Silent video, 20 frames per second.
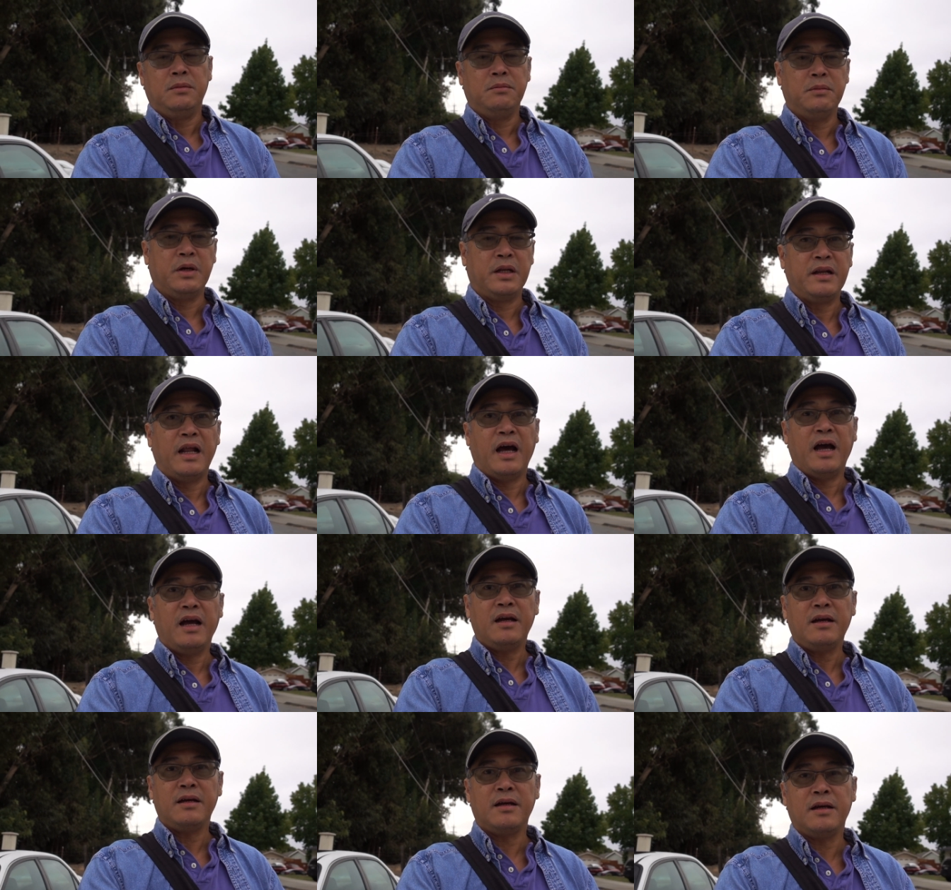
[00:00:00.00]
Mình
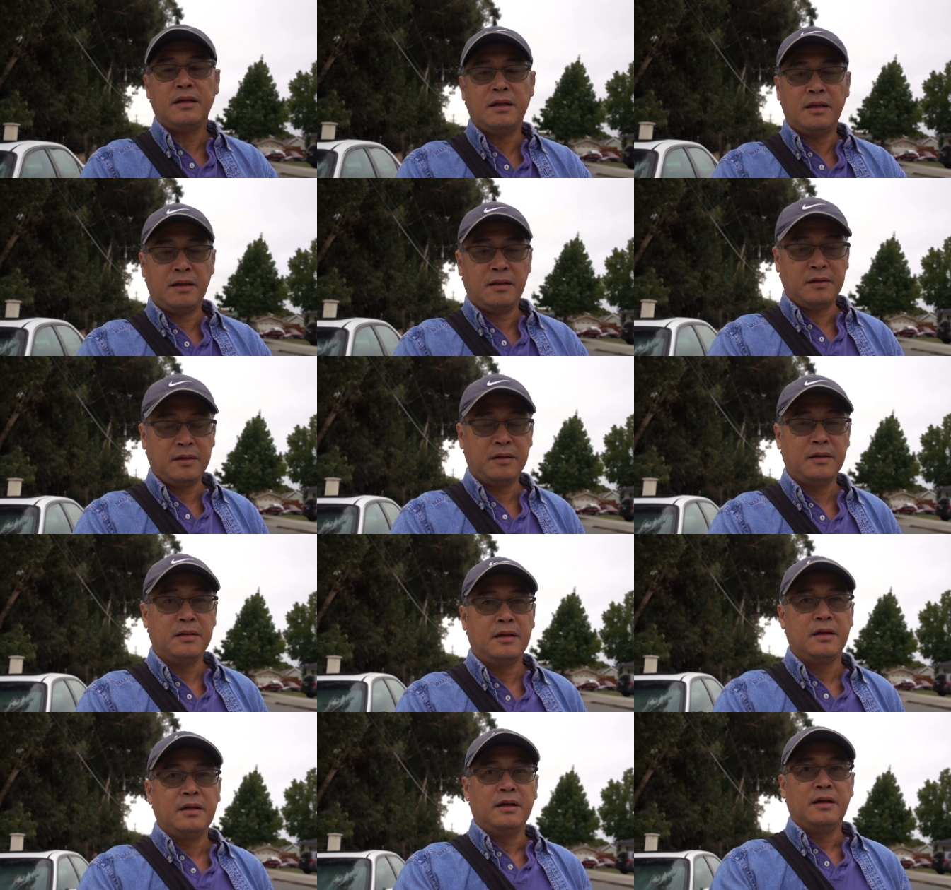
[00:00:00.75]
đã
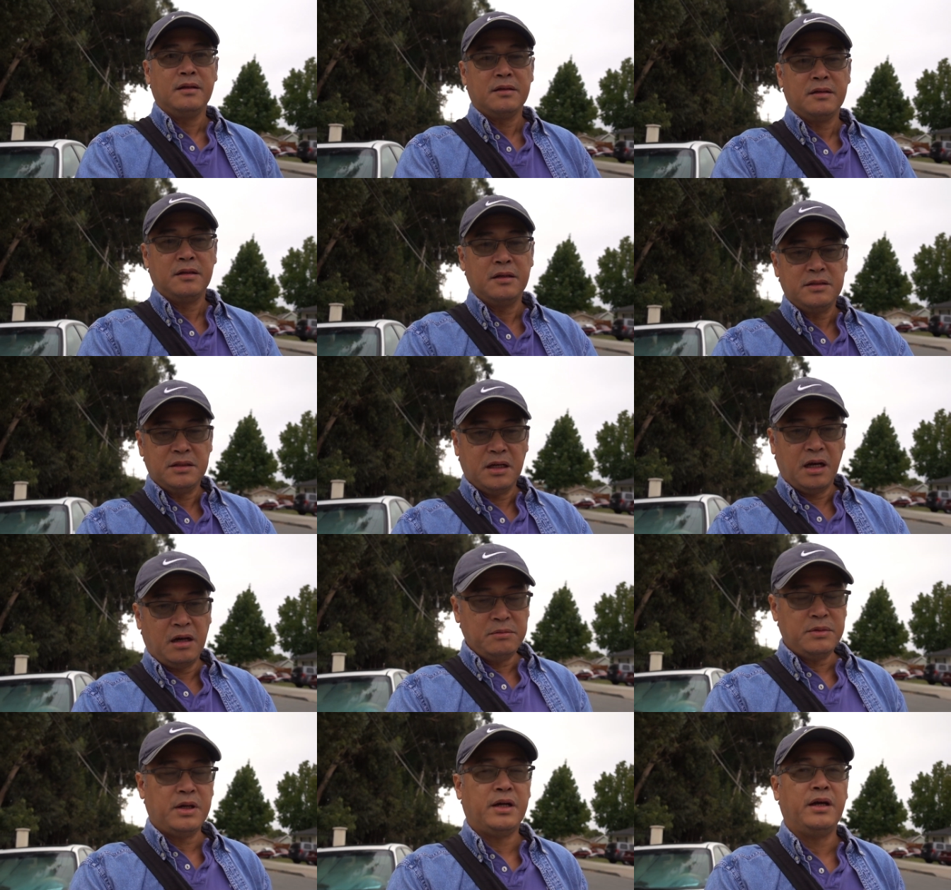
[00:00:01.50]
thức
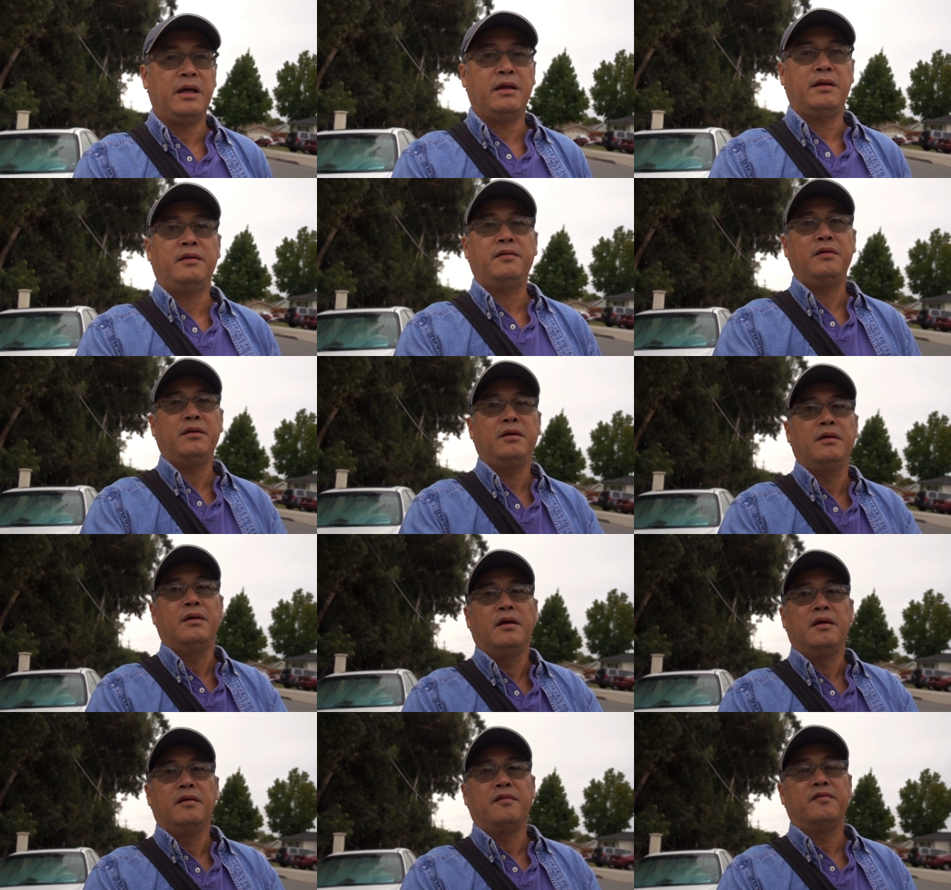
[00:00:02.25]
sớm rồi,
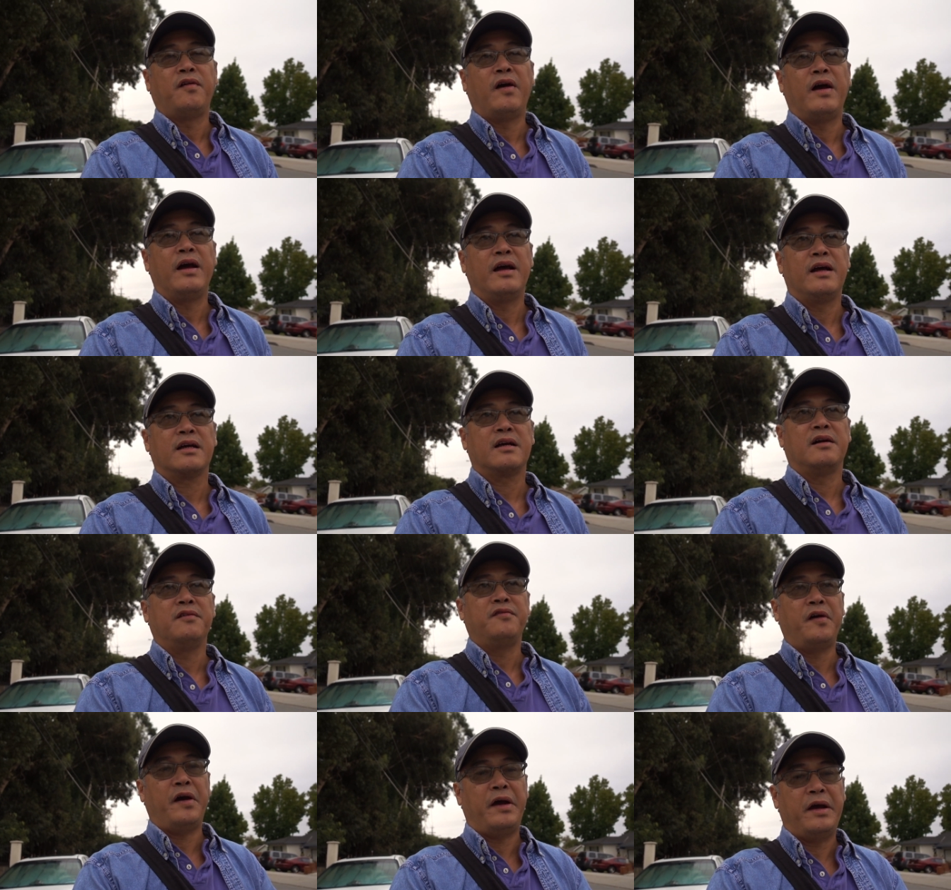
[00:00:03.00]
pha
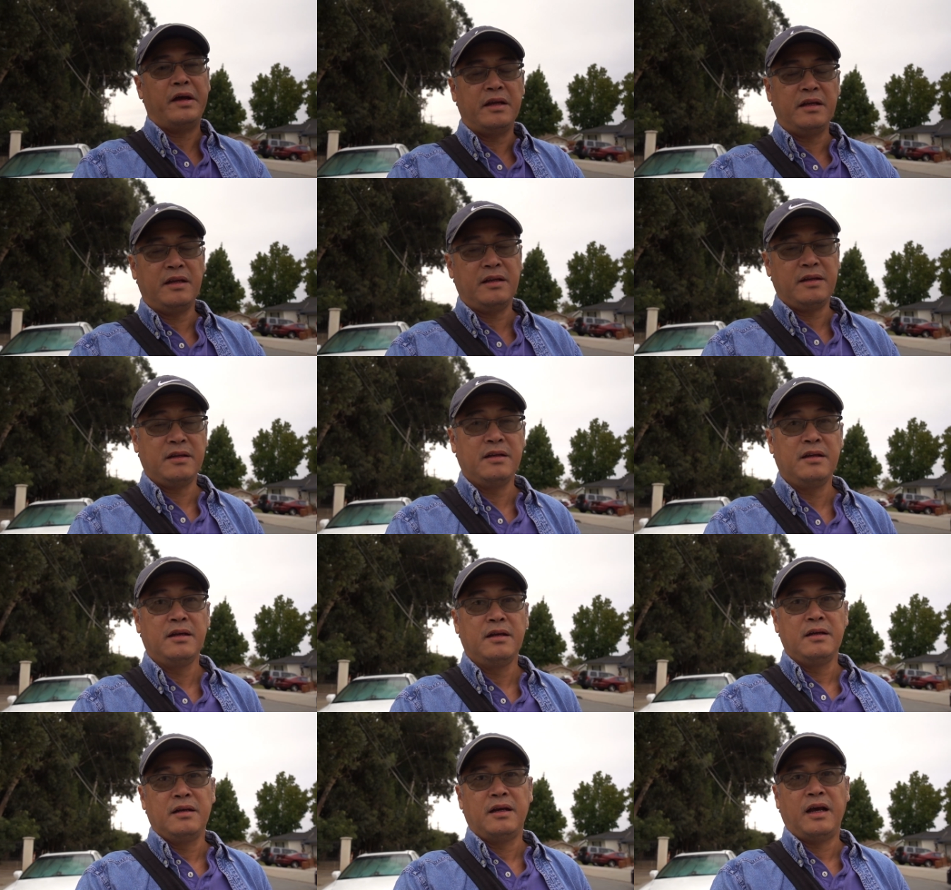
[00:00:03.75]
cà phê,
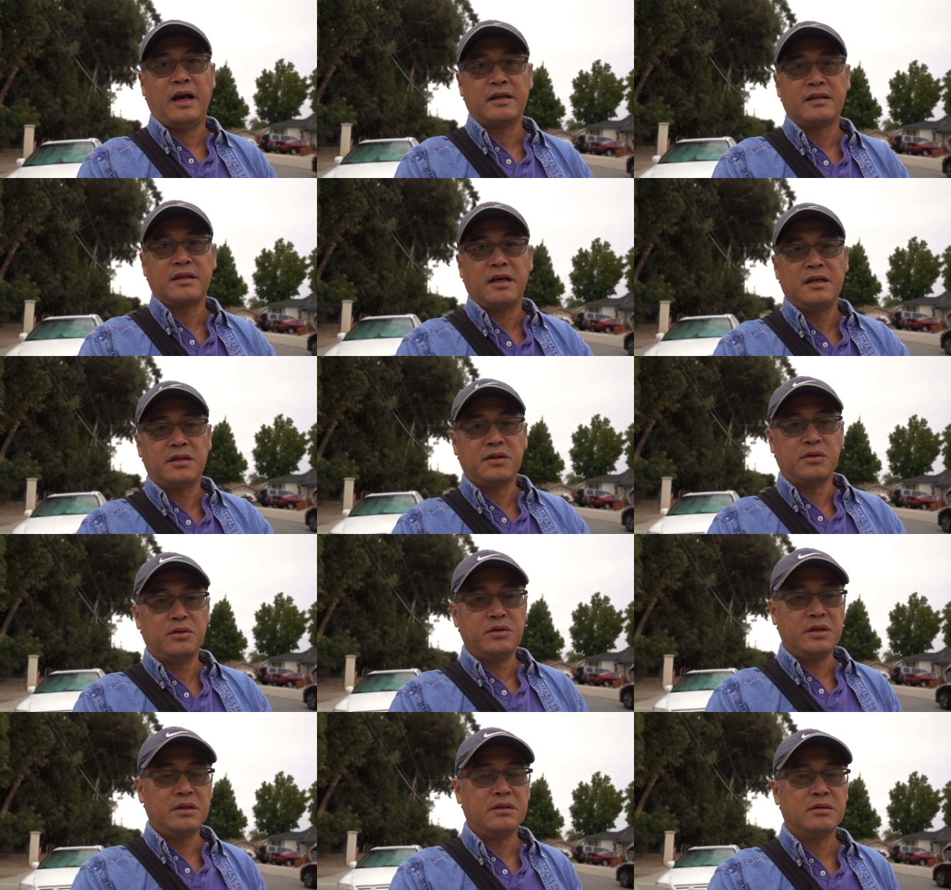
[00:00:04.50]
ăn trái
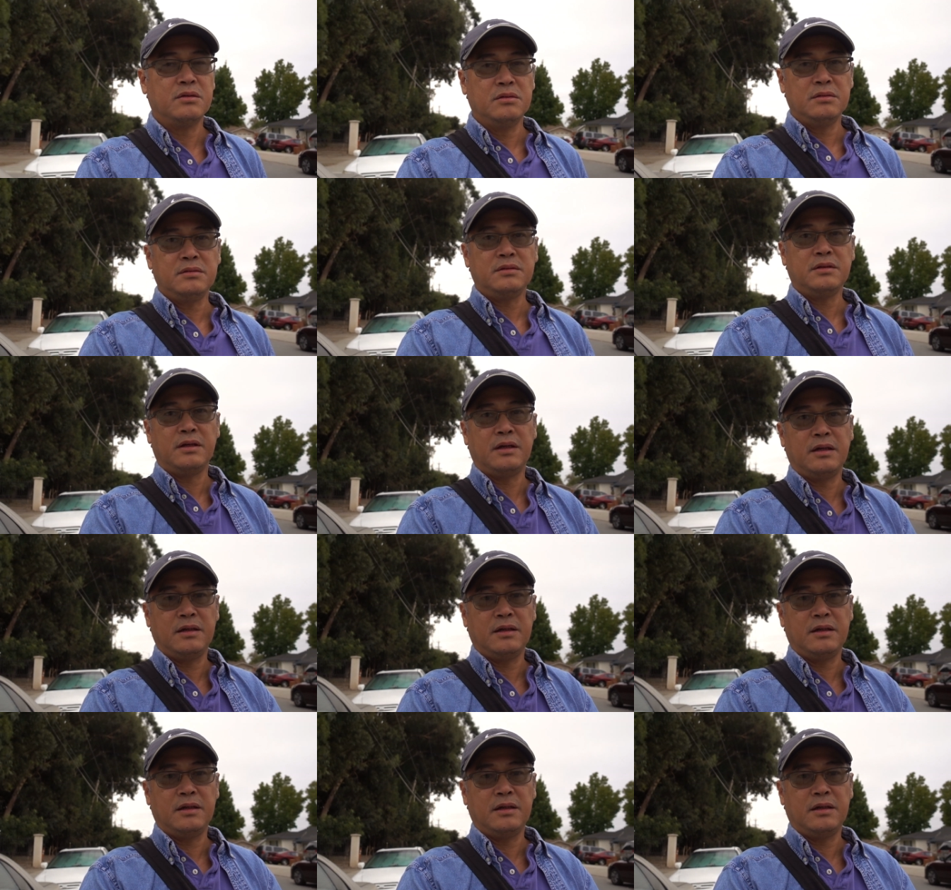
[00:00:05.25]
chuối, uống